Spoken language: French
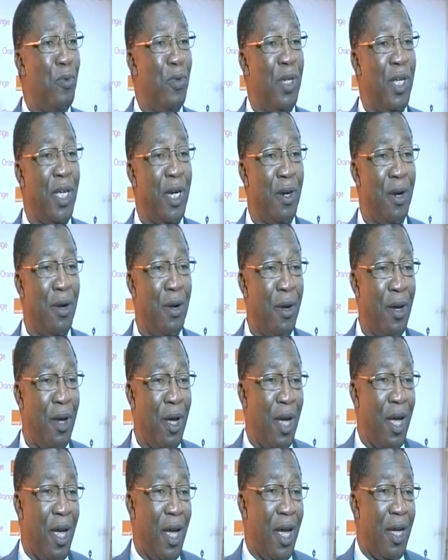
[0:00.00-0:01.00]
pour dire que,
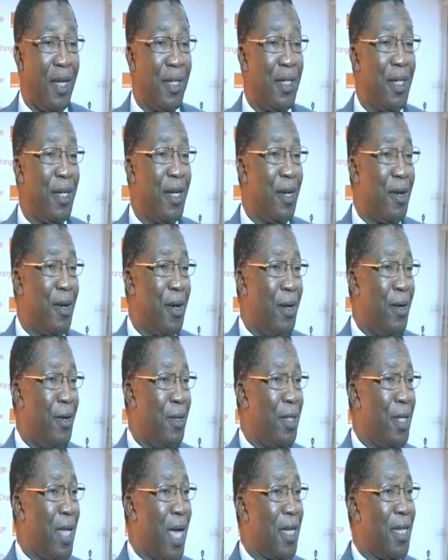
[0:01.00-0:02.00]
que
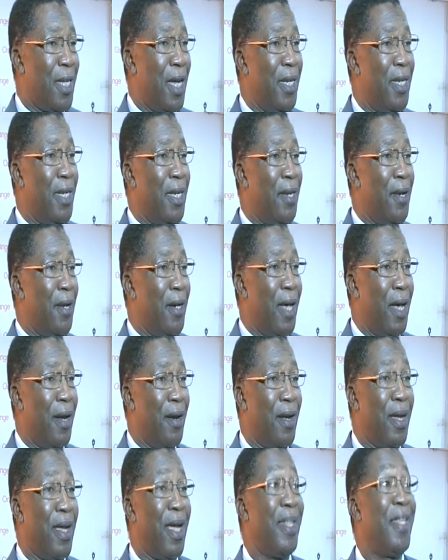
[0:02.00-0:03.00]
le TAS a dit que
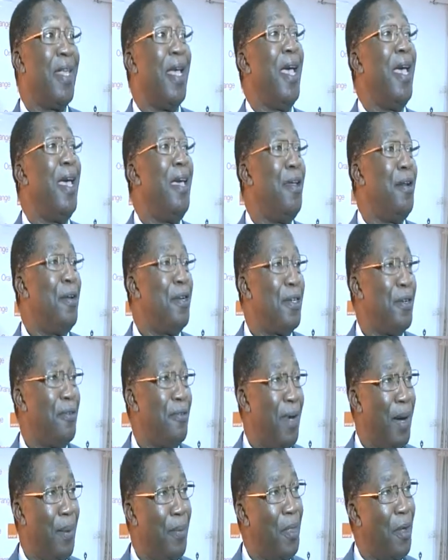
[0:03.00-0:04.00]
la requête est
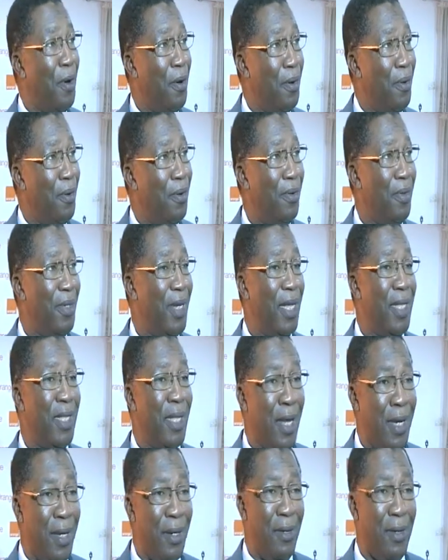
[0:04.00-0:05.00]
irrécevable. Non,
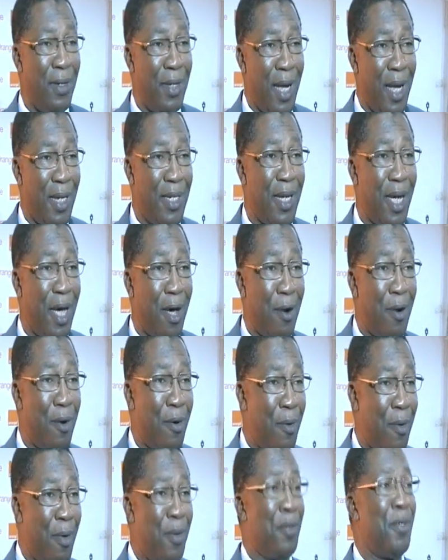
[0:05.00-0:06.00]
le TAS a
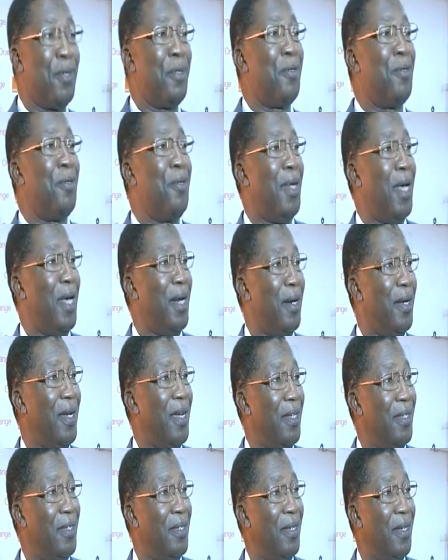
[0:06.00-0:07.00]
reçu la
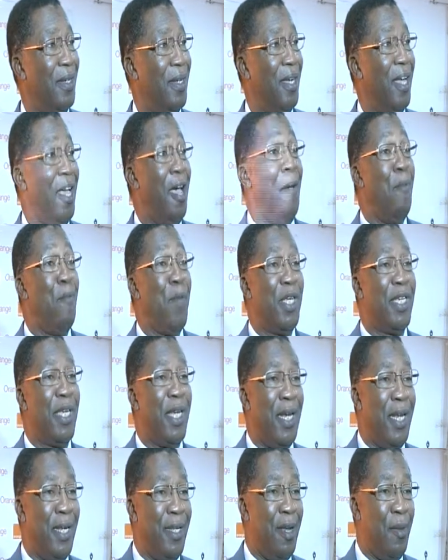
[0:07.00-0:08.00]
requête. Mais
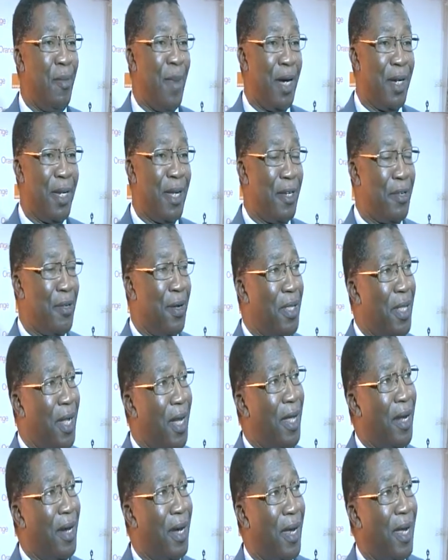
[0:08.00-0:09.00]
c'est les demandes qui sont
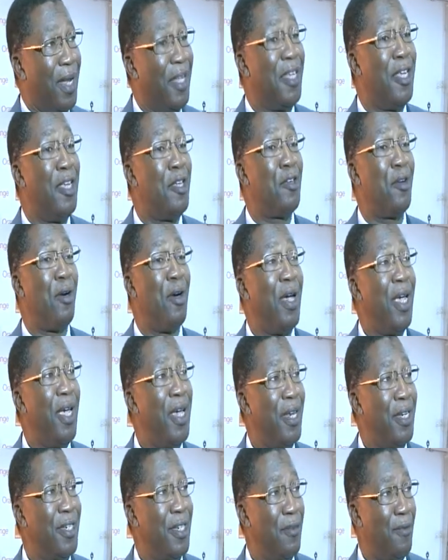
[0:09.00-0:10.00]
dans la requête qui sont
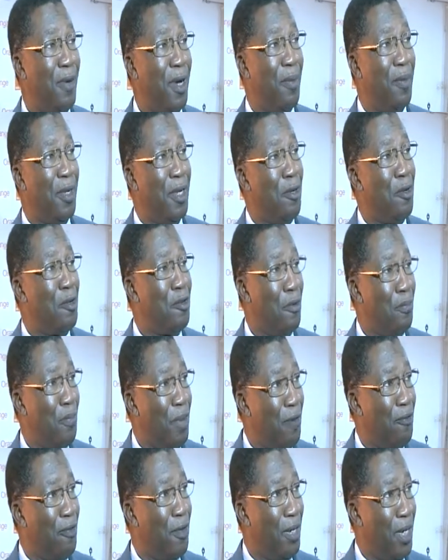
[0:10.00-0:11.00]
irrécevables, qui ne sont
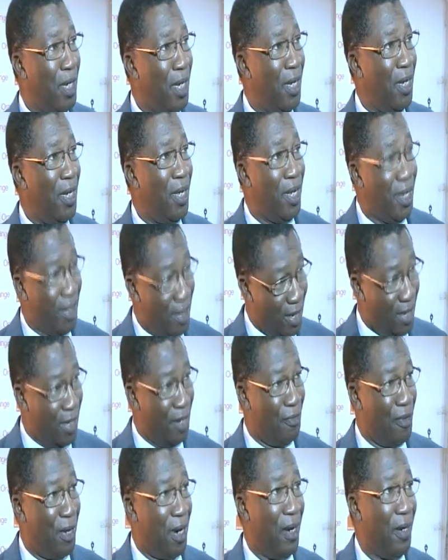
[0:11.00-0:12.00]
pas fondées. C'est
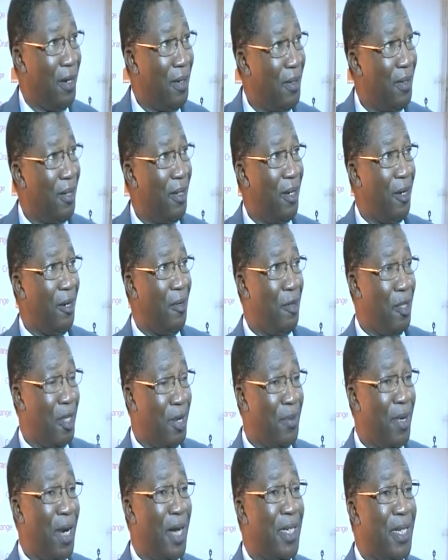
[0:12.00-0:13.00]
différent. Le
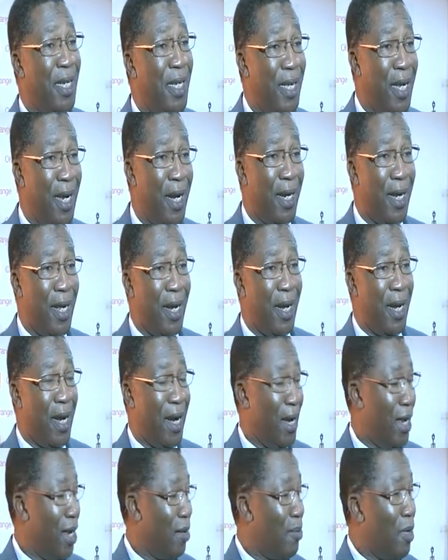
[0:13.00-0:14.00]
tribunal s'est déclaré
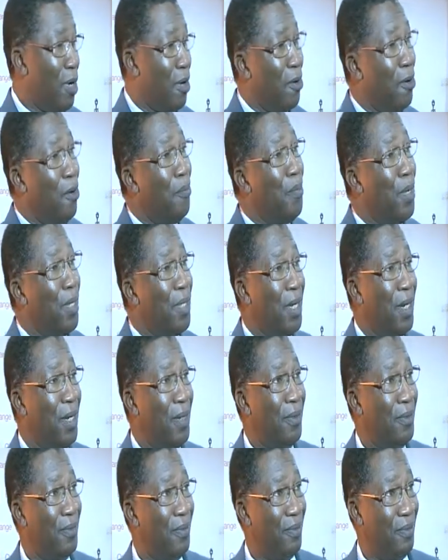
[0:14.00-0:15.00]
clairement
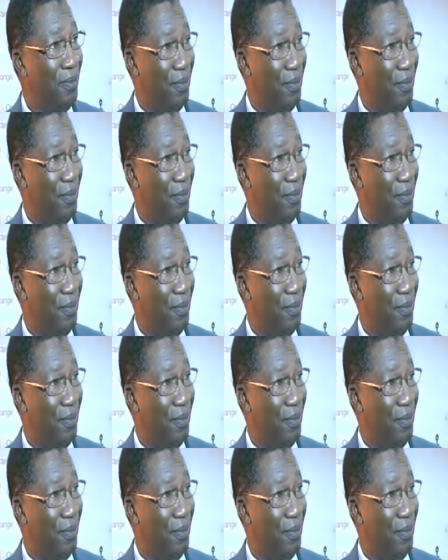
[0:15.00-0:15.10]
compétent.